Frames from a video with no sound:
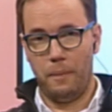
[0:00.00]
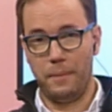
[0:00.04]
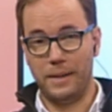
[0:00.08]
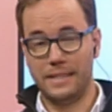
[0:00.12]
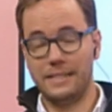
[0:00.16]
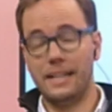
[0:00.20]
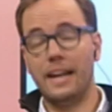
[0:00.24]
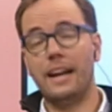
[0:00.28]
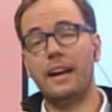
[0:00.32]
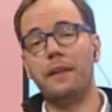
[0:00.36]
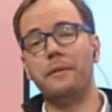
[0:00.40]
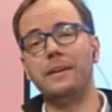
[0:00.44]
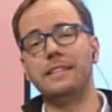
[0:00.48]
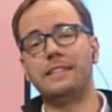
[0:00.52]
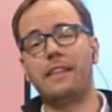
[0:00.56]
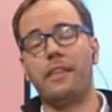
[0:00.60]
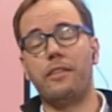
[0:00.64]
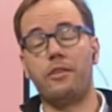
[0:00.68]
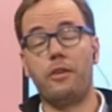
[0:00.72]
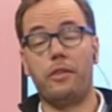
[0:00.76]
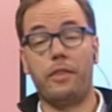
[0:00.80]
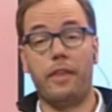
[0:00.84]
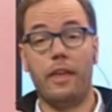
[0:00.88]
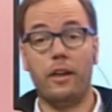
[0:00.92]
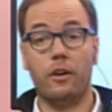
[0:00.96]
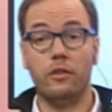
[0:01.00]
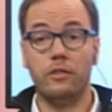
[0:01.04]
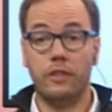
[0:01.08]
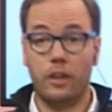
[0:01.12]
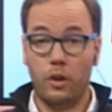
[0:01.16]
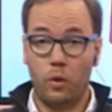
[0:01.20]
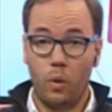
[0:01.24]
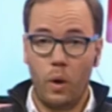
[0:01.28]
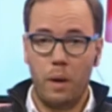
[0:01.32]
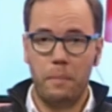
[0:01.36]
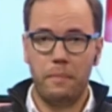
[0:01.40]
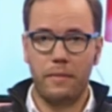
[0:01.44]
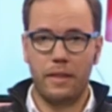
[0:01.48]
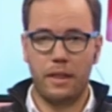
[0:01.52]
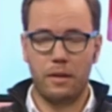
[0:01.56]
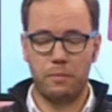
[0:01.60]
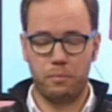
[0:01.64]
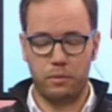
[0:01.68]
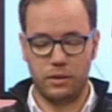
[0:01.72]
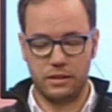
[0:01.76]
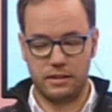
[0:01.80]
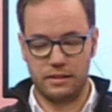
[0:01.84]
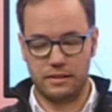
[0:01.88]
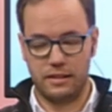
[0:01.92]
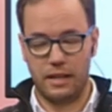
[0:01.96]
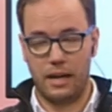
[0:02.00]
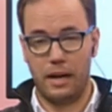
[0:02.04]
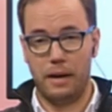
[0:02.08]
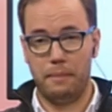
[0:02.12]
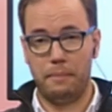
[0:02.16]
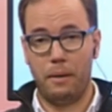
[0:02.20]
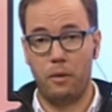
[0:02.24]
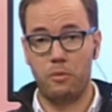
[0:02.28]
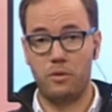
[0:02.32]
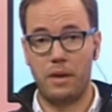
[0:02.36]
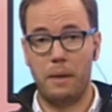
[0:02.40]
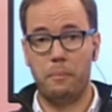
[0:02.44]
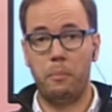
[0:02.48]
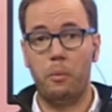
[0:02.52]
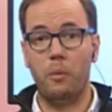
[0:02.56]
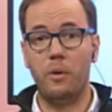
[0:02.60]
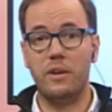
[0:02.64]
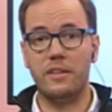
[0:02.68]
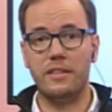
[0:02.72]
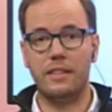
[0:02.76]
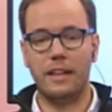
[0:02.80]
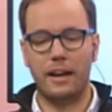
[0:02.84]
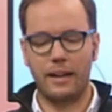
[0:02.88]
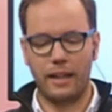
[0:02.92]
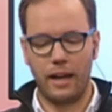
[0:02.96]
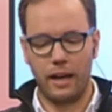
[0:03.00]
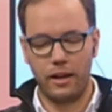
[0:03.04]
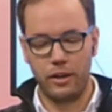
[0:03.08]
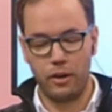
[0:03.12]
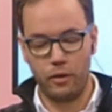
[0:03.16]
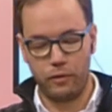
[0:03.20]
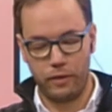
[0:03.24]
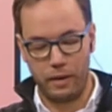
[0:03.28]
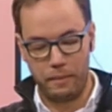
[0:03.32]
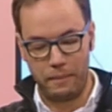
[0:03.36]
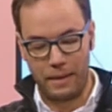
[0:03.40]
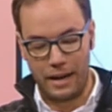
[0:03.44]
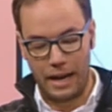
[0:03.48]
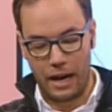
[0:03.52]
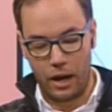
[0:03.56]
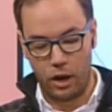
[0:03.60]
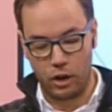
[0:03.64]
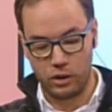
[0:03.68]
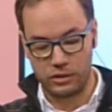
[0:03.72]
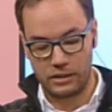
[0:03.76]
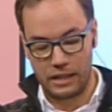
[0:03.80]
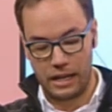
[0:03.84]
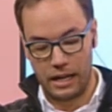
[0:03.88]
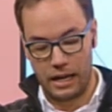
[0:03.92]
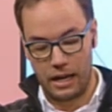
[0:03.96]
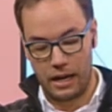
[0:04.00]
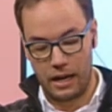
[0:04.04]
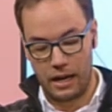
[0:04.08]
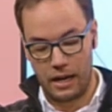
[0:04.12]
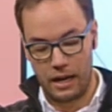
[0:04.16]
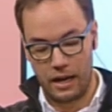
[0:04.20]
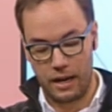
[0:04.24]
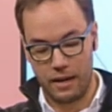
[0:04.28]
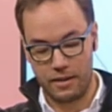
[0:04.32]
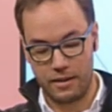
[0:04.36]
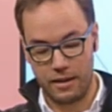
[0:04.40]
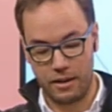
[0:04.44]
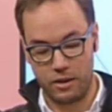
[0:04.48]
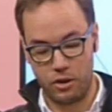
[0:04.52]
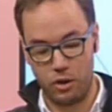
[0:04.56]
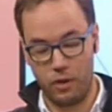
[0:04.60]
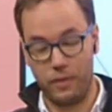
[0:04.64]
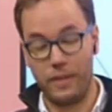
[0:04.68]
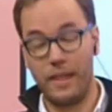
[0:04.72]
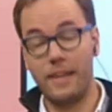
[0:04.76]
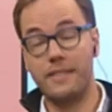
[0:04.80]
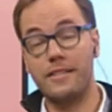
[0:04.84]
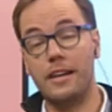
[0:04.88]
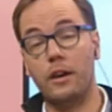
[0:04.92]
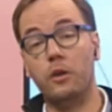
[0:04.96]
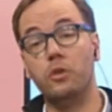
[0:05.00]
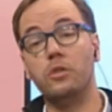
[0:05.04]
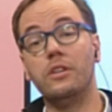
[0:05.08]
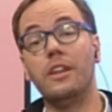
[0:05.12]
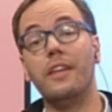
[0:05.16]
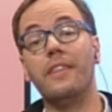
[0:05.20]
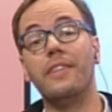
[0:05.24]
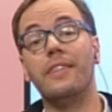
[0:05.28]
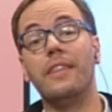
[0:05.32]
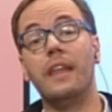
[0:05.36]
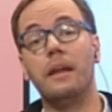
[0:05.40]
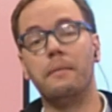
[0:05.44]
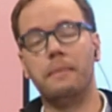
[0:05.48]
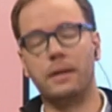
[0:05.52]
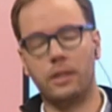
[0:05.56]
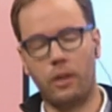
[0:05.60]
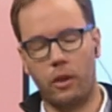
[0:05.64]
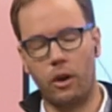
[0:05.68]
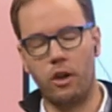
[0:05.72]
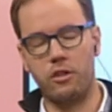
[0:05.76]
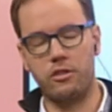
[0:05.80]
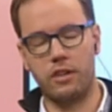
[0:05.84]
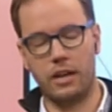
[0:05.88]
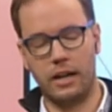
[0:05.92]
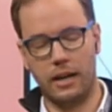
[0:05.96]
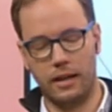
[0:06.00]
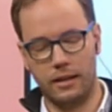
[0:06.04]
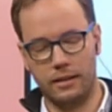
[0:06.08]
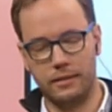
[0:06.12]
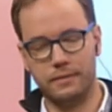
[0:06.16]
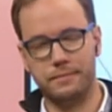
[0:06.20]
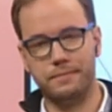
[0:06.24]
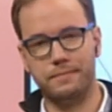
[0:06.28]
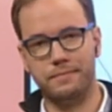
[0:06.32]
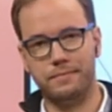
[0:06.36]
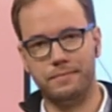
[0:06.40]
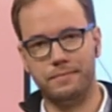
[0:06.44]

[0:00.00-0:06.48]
Amigos de Revista de Sociedad, continúen después de esta pausa publicitaria y ho en la nuestra sección de salud dermatológica.